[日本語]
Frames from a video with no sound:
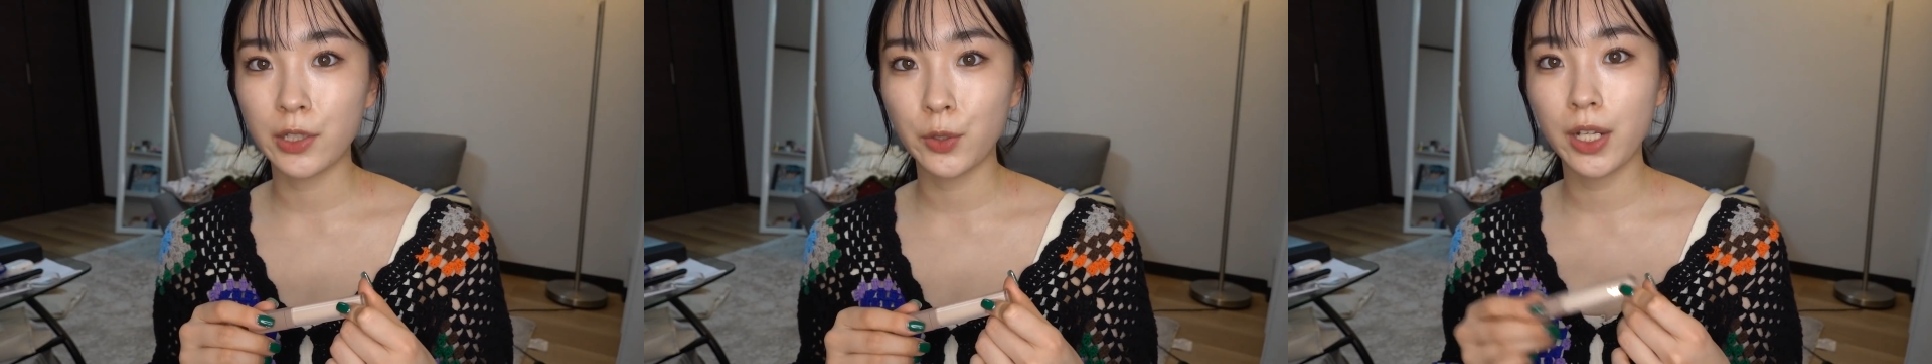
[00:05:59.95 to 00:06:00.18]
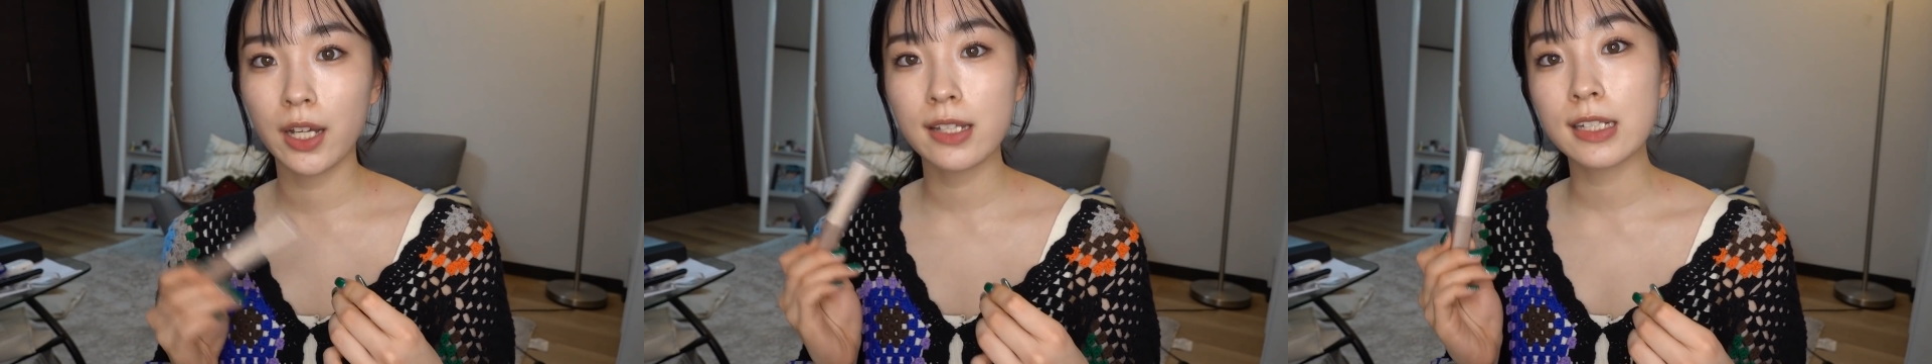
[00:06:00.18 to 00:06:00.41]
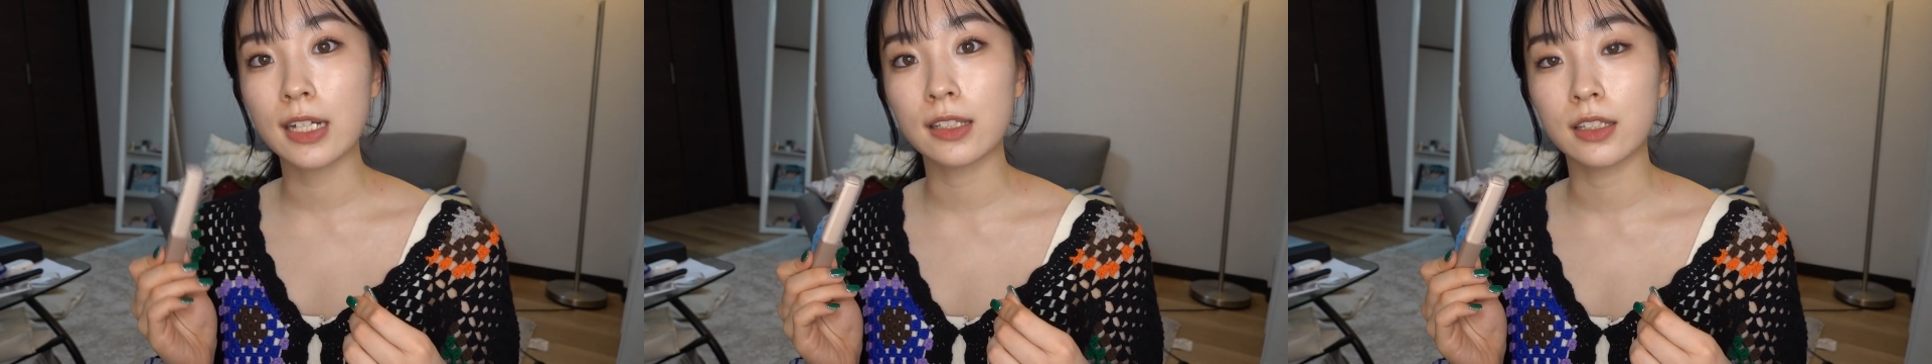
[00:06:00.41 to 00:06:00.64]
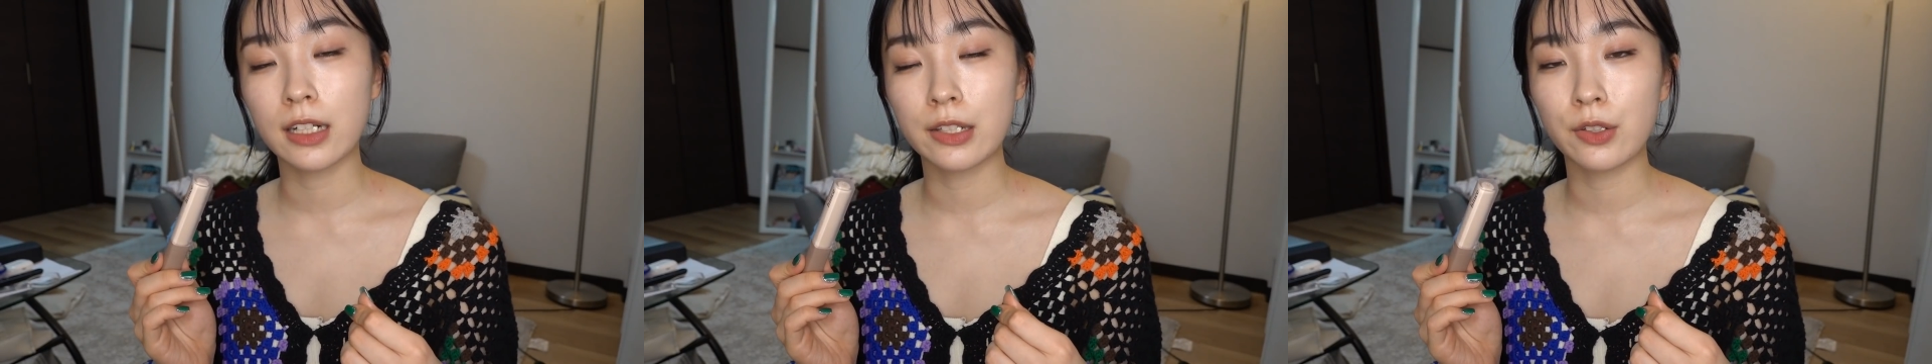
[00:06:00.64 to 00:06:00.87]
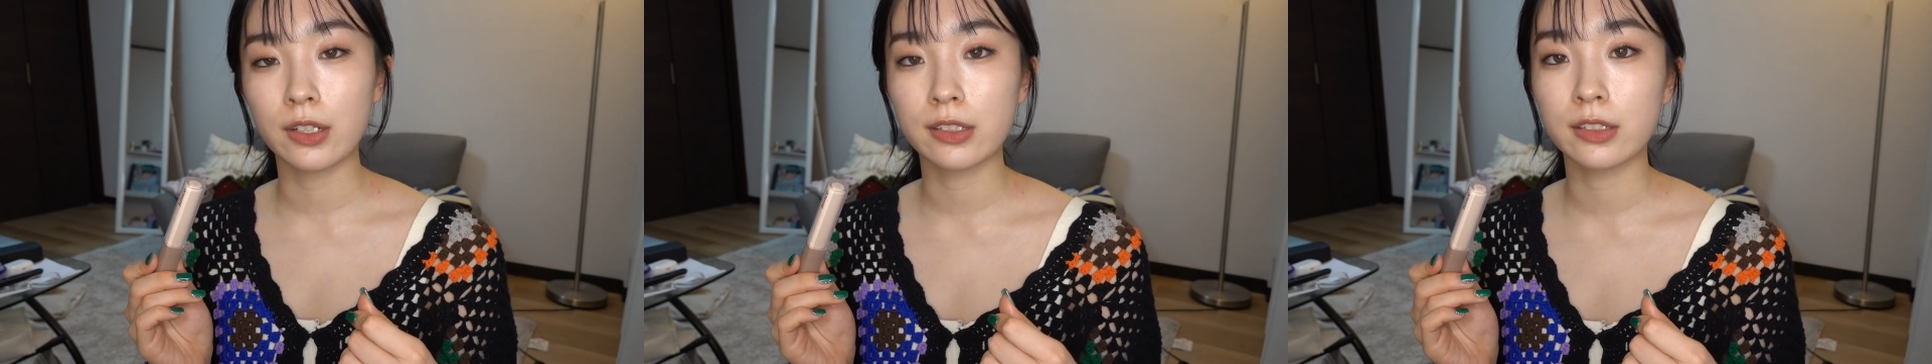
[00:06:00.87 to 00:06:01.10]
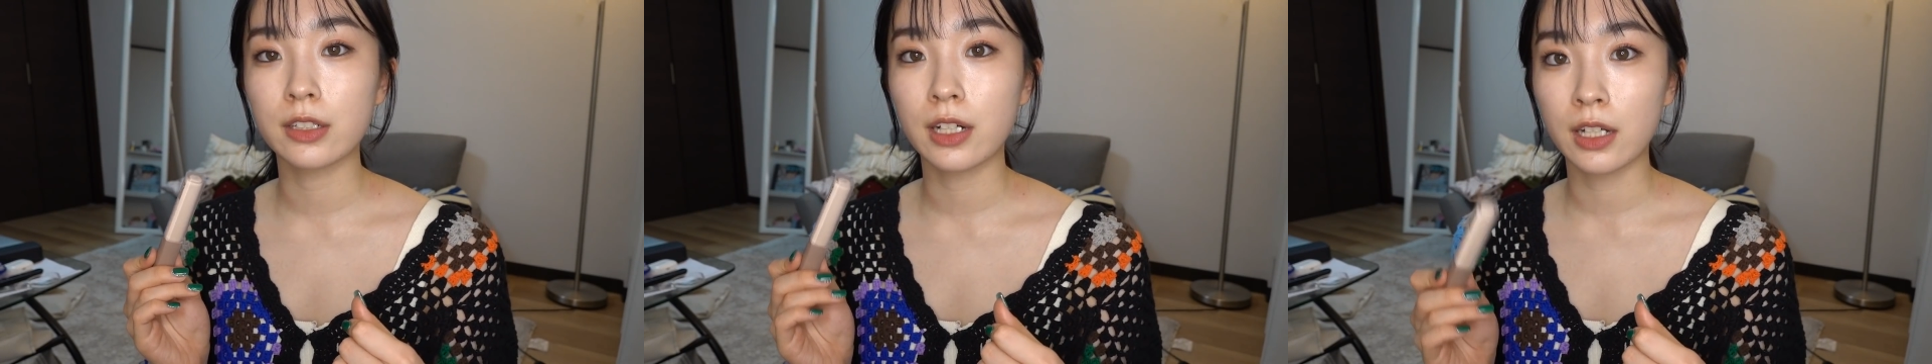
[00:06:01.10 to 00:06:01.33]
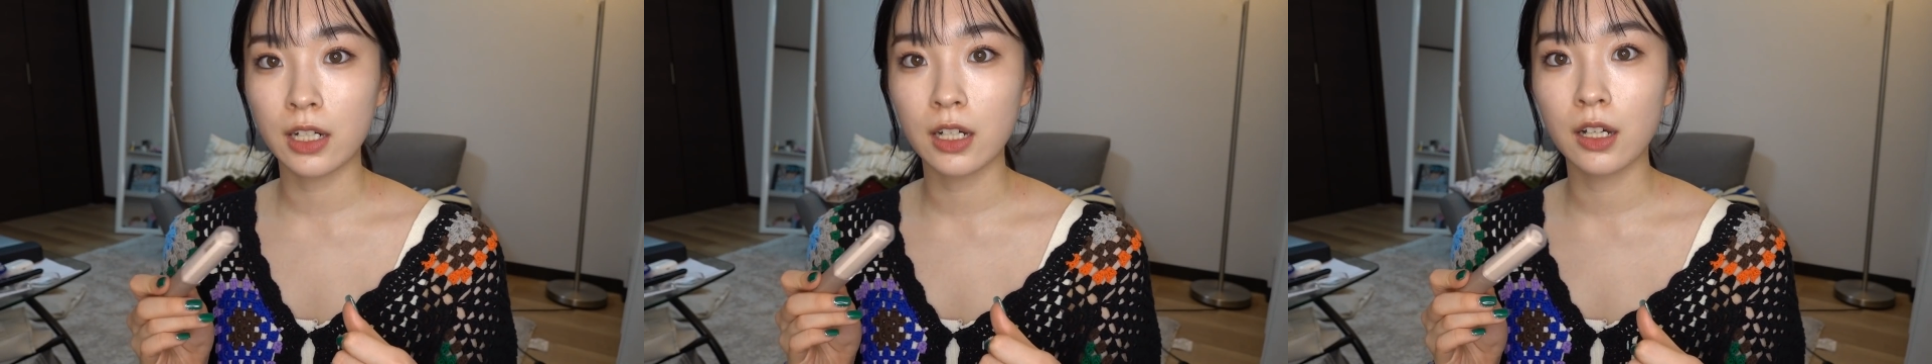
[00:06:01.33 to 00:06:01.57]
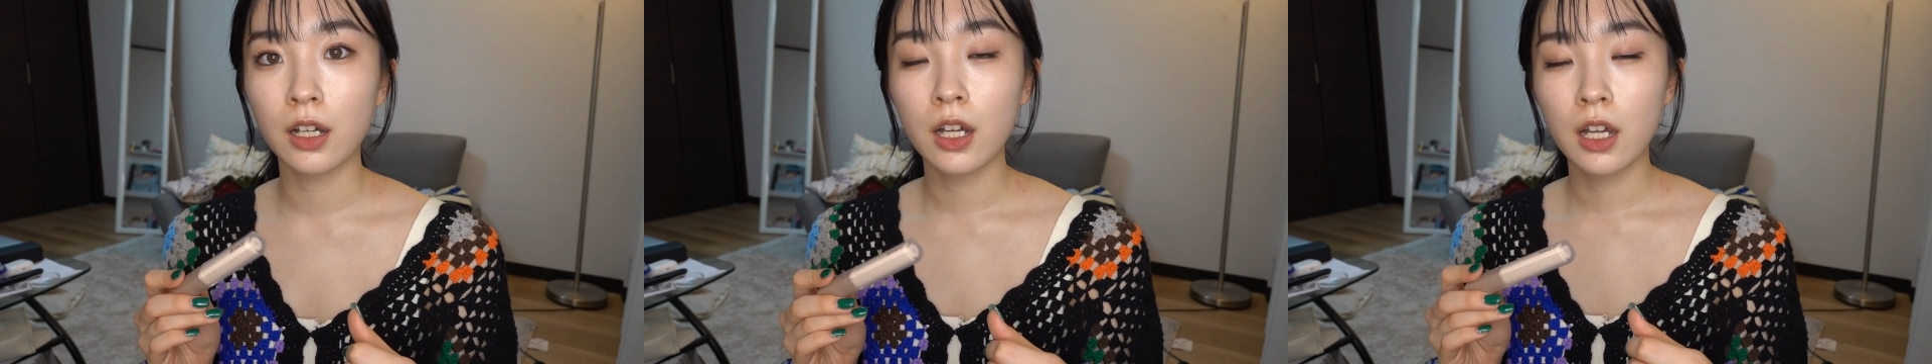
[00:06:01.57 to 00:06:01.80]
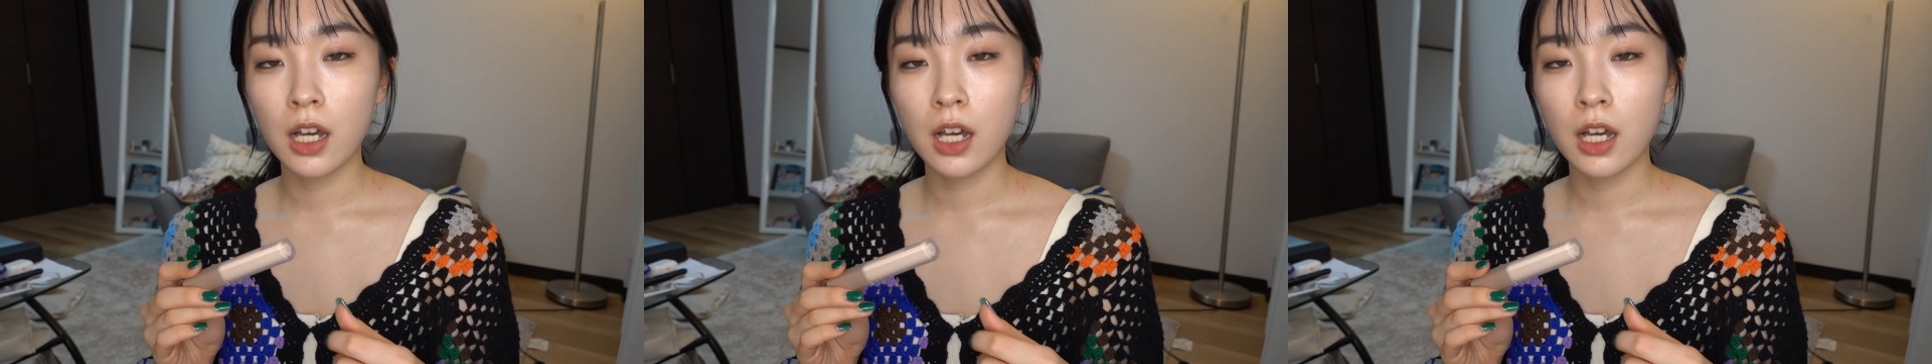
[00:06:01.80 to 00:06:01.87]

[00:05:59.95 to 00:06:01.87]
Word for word: よれやすかったりとかするから、